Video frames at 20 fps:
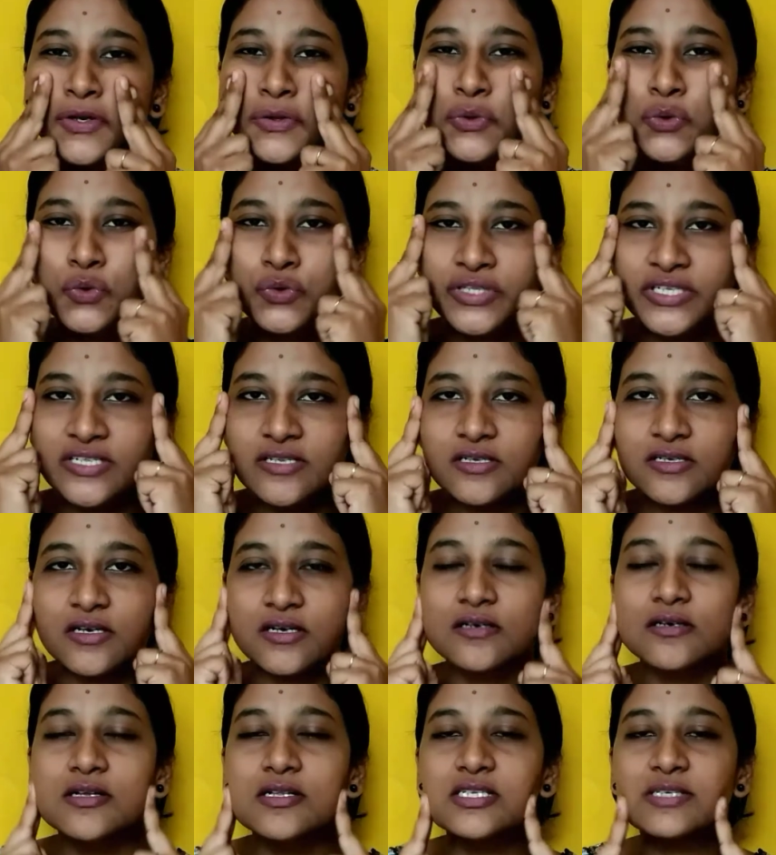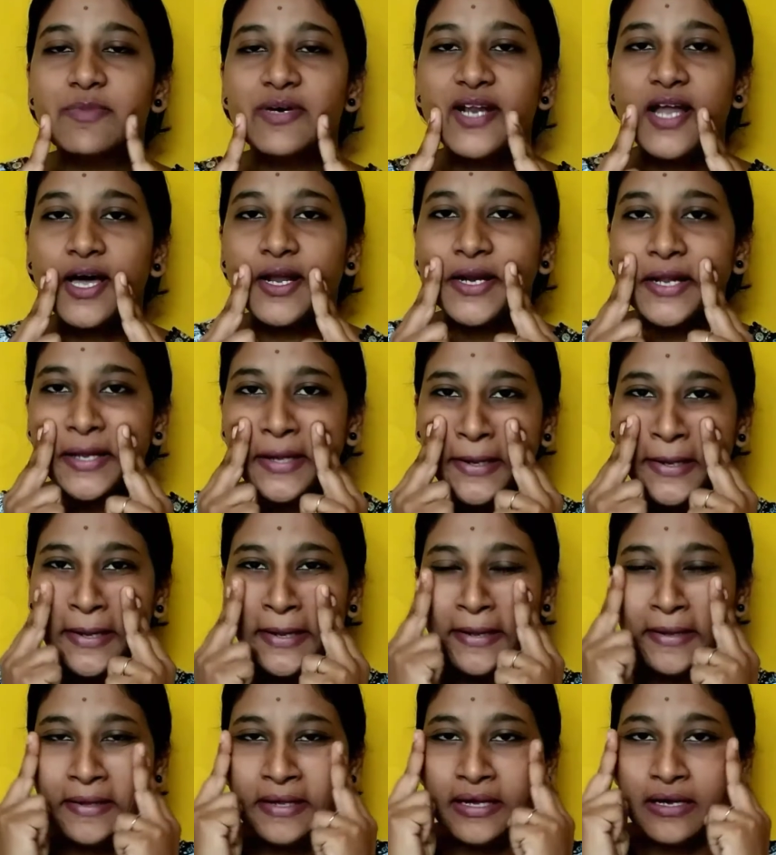दो तीन सर्कल्स बनाने हैं
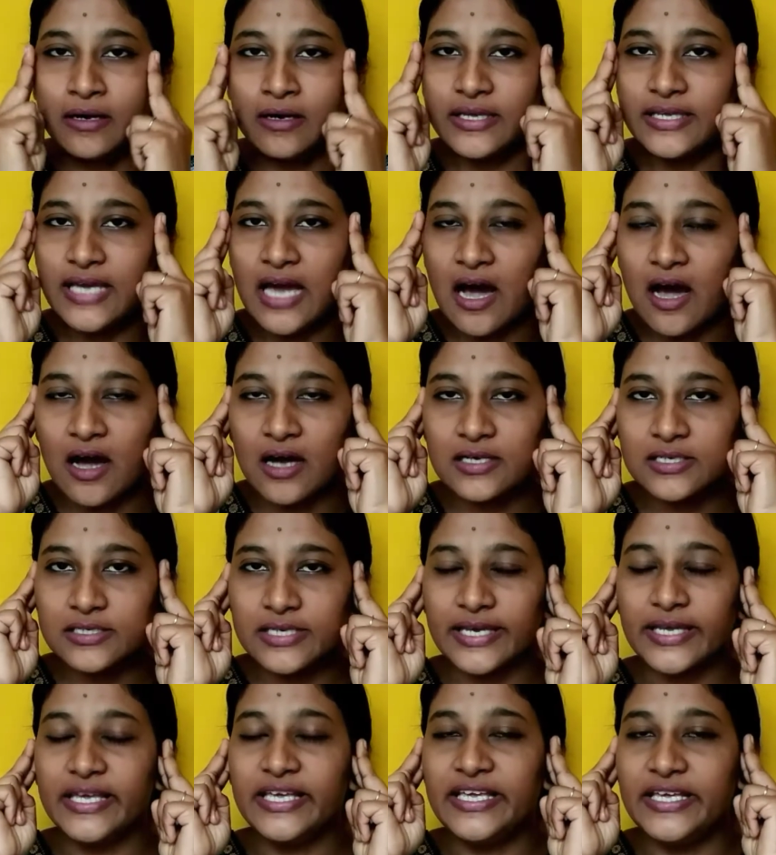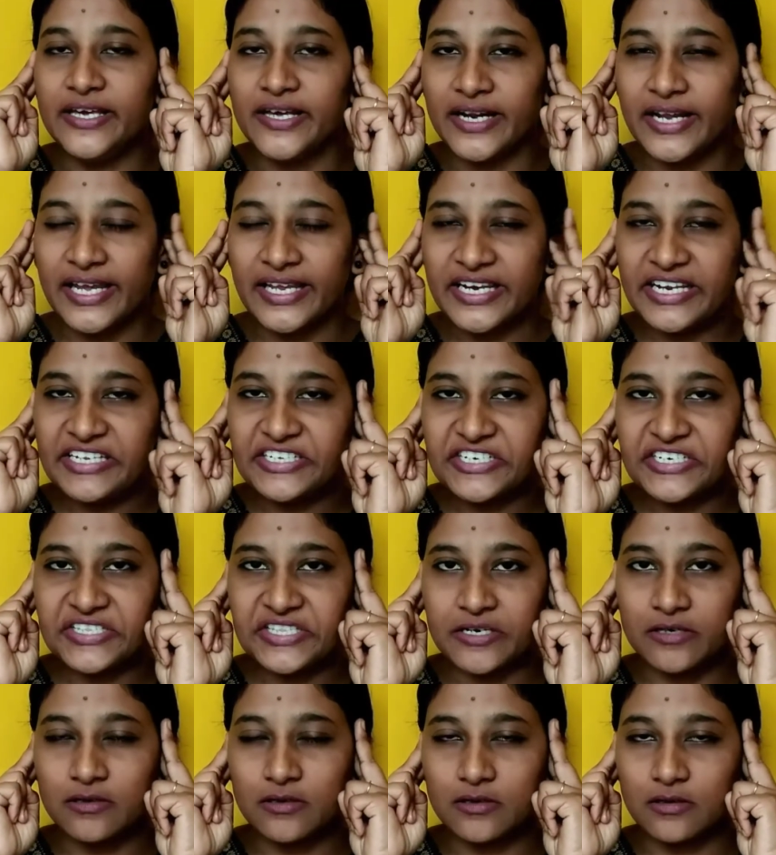यहाँ से ईयर के नीचे
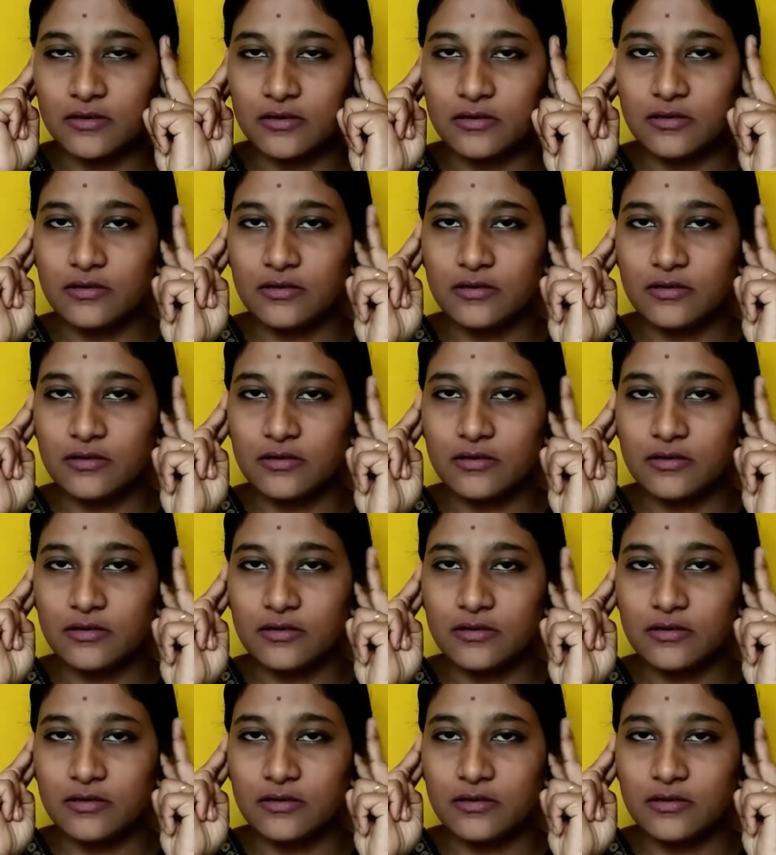तक